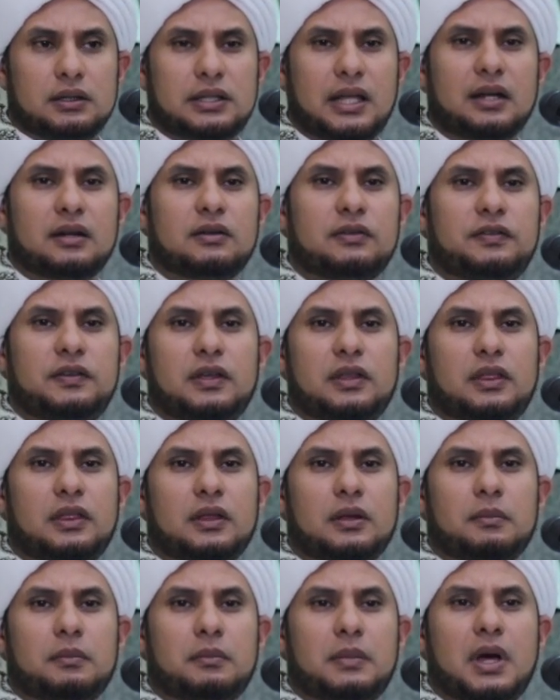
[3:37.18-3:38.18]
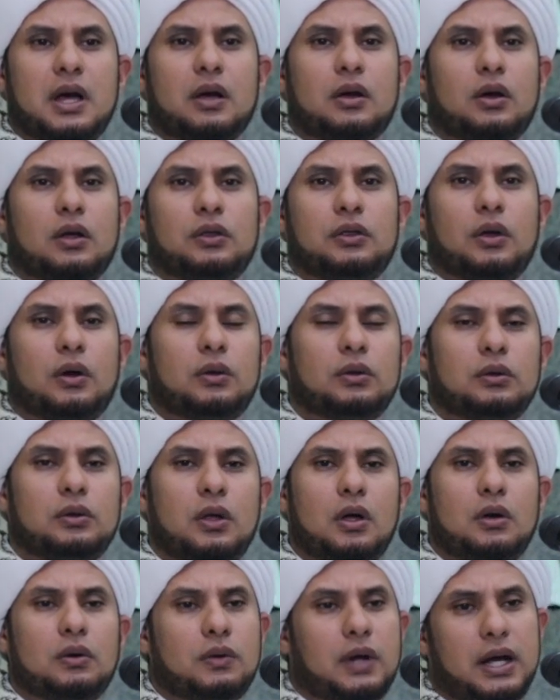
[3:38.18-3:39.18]
tanfidh ma
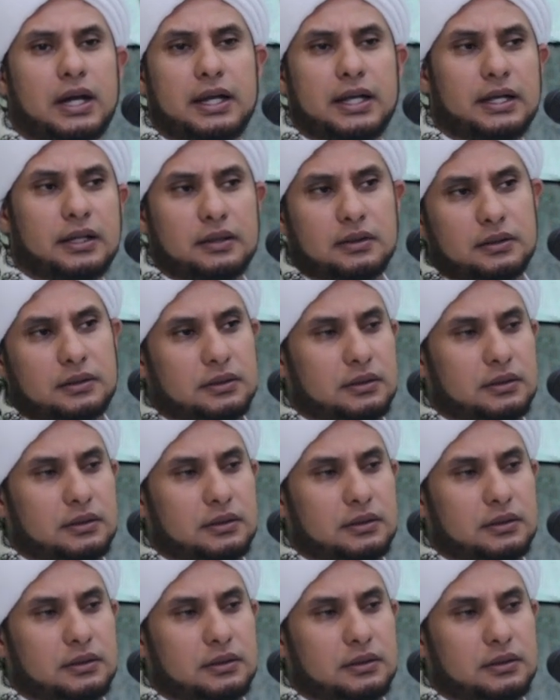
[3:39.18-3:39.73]
qadahullahu alaih.